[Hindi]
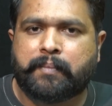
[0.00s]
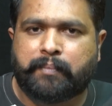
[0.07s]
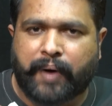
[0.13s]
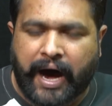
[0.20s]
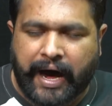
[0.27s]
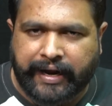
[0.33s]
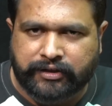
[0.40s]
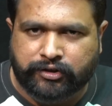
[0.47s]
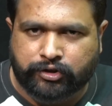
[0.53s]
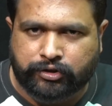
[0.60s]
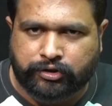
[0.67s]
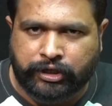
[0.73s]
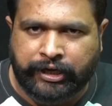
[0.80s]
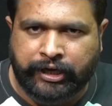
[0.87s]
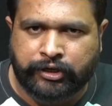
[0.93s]

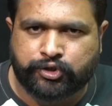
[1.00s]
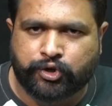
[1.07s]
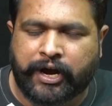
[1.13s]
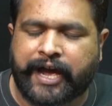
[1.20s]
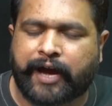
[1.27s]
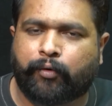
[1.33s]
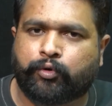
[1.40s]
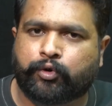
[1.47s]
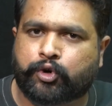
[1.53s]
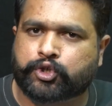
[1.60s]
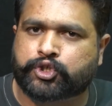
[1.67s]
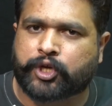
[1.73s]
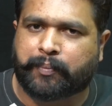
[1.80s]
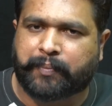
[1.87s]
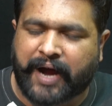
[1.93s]
भारती जो है उनको
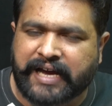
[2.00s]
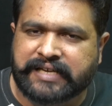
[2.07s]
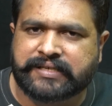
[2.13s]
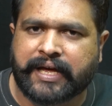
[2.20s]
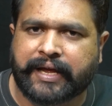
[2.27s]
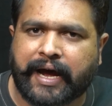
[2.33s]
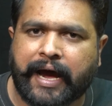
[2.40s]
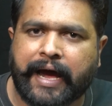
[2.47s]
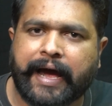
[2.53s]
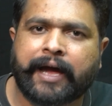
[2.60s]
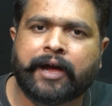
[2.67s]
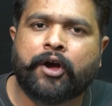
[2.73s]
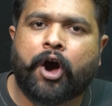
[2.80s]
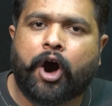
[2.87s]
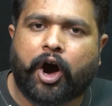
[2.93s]
सरप्राइज देना है
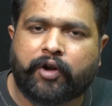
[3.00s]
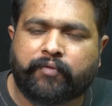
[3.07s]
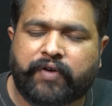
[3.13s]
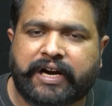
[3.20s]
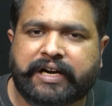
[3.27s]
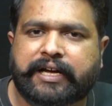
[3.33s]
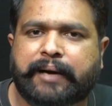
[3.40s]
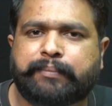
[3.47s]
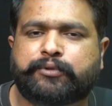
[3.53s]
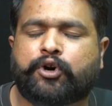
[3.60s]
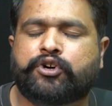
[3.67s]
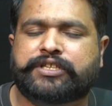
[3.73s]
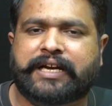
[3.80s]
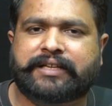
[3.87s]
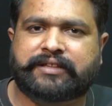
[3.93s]
और वर्ल्ड कप
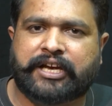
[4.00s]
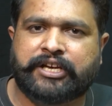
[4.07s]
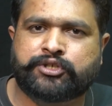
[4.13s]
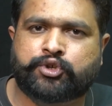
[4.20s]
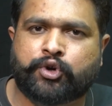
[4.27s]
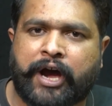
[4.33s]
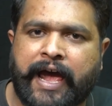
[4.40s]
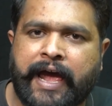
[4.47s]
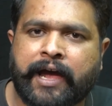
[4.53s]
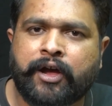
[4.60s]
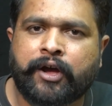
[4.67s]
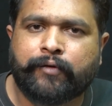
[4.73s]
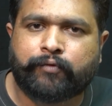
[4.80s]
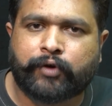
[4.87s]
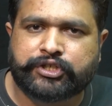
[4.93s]
2023 जो है
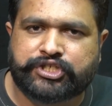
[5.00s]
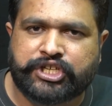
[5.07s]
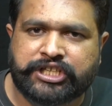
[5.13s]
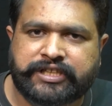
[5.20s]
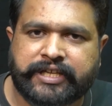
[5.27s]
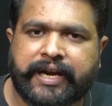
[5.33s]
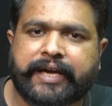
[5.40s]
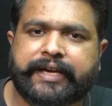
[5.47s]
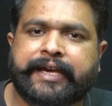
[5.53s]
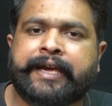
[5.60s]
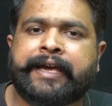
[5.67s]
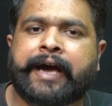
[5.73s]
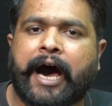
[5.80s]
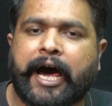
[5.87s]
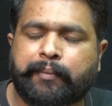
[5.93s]
वो जीतने
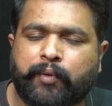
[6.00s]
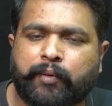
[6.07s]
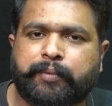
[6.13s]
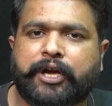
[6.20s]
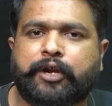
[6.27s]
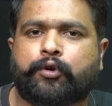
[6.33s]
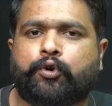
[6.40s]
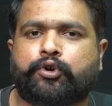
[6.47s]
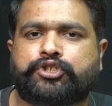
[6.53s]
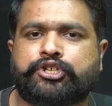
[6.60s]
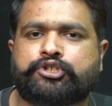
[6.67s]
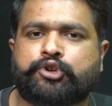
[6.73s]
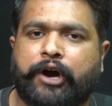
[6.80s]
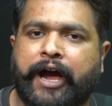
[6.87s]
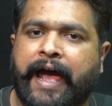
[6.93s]
की हर मुमकिन
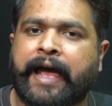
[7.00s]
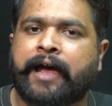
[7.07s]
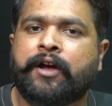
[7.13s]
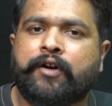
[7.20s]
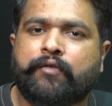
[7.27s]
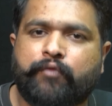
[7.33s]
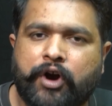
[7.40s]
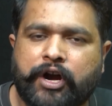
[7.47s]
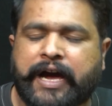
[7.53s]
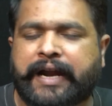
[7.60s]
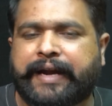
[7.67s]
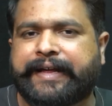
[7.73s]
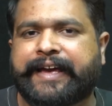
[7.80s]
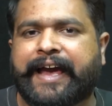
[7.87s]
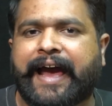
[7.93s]
कोशिश जो है वो
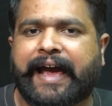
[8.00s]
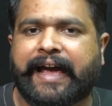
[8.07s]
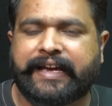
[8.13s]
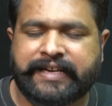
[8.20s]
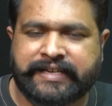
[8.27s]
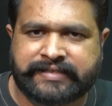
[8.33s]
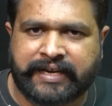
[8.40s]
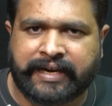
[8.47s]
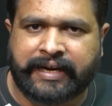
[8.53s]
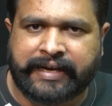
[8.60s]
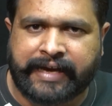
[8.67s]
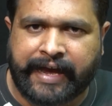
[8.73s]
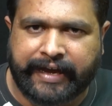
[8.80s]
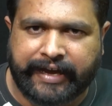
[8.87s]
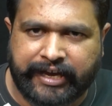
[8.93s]
करनी है
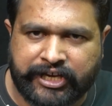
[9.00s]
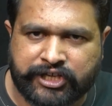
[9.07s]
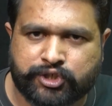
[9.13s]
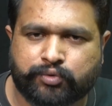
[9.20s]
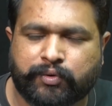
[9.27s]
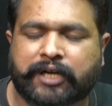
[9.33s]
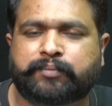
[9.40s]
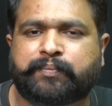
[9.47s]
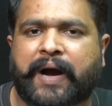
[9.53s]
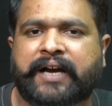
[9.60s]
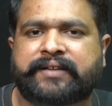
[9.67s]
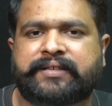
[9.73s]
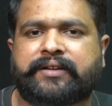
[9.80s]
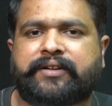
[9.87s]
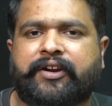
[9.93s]
इसीलिए इस वक्त
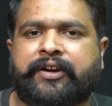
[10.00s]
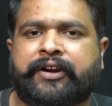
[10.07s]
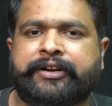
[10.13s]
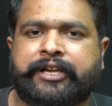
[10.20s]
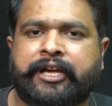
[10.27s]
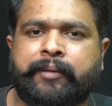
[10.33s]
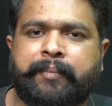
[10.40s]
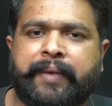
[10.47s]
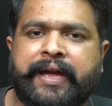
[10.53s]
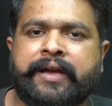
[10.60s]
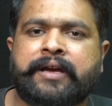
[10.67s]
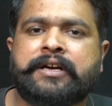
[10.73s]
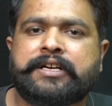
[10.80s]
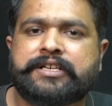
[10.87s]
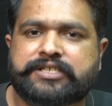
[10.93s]
पाकिस्तान क्रिकेट टीम में
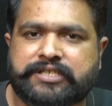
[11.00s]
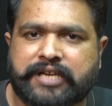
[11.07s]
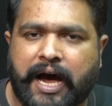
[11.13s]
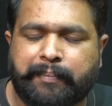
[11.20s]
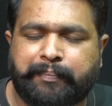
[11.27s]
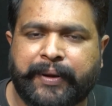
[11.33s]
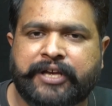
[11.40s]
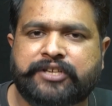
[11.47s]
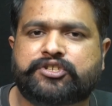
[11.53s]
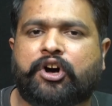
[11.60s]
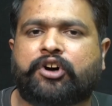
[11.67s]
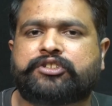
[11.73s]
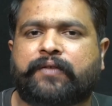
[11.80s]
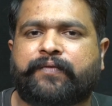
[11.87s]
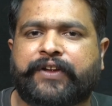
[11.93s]
सबक
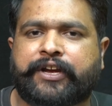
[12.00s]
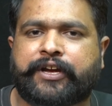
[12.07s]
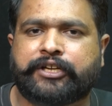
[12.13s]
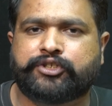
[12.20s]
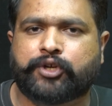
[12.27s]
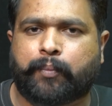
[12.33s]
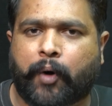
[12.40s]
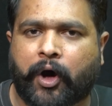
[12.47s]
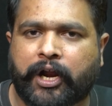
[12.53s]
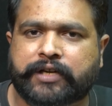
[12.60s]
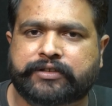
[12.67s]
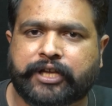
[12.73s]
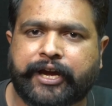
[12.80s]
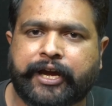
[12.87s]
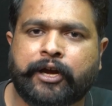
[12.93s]
साउथ अफ्रीकन जो बॉलर
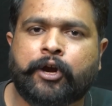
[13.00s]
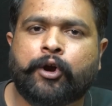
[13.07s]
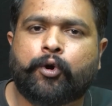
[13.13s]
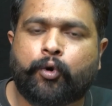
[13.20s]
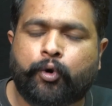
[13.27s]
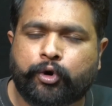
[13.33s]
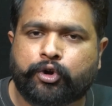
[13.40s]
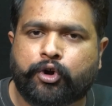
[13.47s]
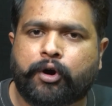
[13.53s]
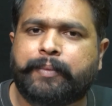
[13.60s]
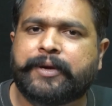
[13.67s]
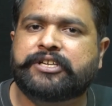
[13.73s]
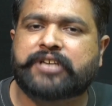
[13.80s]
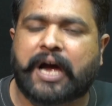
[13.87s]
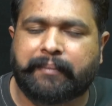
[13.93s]
थे उनको
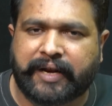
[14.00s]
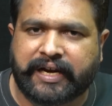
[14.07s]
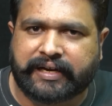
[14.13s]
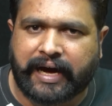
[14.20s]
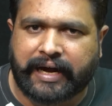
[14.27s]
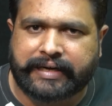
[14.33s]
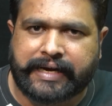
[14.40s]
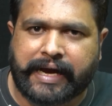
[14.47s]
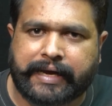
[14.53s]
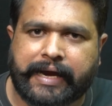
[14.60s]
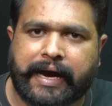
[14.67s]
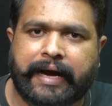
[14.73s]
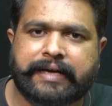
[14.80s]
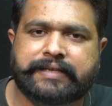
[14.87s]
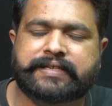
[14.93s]
भी शामिल कर लिया
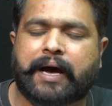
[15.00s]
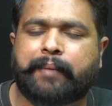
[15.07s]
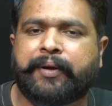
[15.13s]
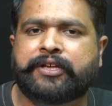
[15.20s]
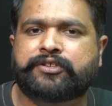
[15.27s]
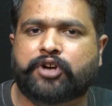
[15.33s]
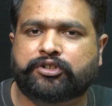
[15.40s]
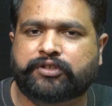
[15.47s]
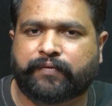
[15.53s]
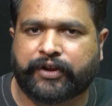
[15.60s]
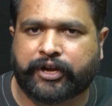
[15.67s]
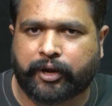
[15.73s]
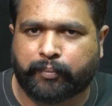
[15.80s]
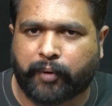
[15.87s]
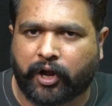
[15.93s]
गया है सबक साउथ
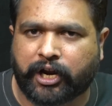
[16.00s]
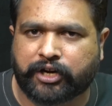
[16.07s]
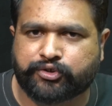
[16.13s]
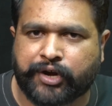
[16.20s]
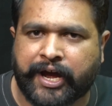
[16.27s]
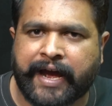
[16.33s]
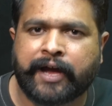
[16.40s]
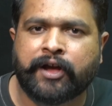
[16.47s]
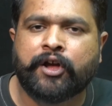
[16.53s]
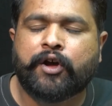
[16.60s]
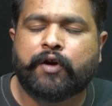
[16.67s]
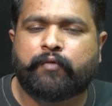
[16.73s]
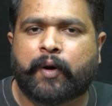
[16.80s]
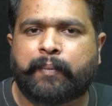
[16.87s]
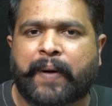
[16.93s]
अफ्रीकन बॉलर जो हैं
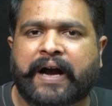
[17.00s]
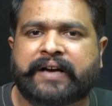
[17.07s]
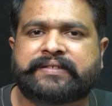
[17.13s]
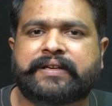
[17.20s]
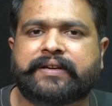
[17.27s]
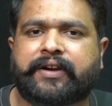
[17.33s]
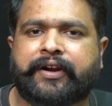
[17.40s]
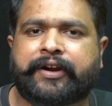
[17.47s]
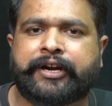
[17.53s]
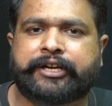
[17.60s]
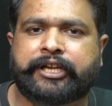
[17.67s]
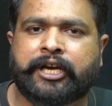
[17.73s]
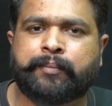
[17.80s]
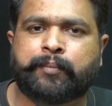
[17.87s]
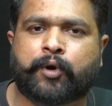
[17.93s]
वो पाकिस्तान क्रिकेट
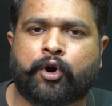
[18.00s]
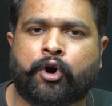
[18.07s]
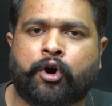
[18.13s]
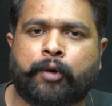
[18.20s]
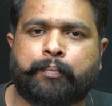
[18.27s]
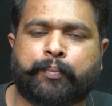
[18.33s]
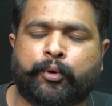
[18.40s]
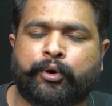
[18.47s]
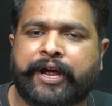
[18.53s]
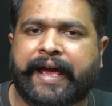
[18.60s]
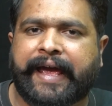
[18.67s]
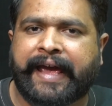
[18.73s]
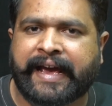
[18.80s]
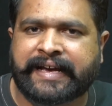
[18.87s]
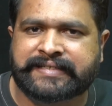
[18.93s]
टीम को पूरे
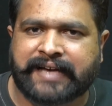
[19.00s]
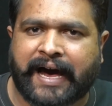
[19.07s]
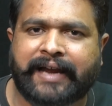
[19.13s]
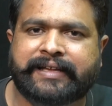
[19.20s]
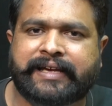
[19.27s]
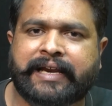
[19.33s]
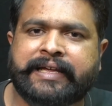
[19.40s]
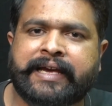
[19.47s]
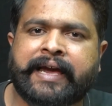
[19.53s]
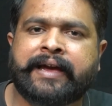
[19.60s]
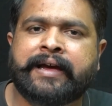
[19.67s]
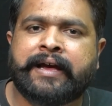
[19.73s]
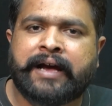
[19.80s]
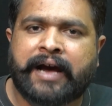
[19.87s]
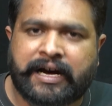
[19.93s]
एक साल के लिए
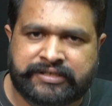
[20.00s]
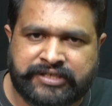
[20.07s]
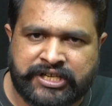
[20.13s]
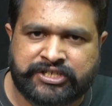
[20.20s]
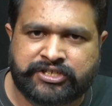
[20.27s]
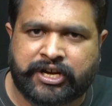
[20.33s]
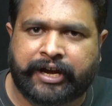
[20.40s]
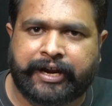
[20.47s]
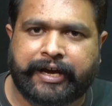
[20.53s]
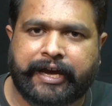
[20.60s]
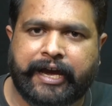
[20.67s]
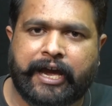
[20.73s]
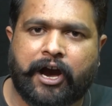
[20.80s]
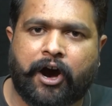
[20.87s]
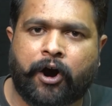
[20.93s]
असिस्ट
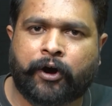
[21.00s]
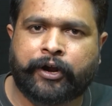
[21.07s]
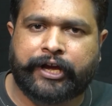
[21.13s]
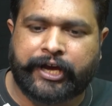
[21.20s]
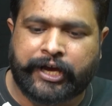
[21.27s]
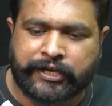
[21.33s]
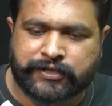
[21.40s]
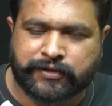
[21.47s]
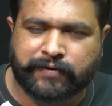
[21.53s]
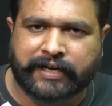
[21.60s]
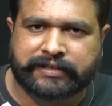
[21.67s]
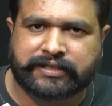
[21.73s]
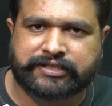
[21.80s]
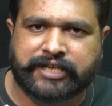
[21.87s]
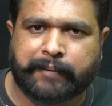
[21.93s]
करेंगे और इस
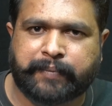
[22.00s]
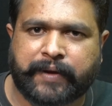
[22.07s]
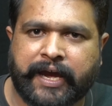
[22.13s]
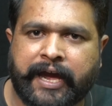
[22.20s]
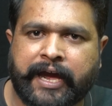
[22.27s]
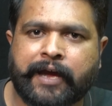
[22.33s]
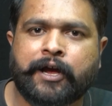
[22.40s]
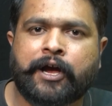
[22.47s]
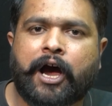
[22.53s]
वक्त जबकि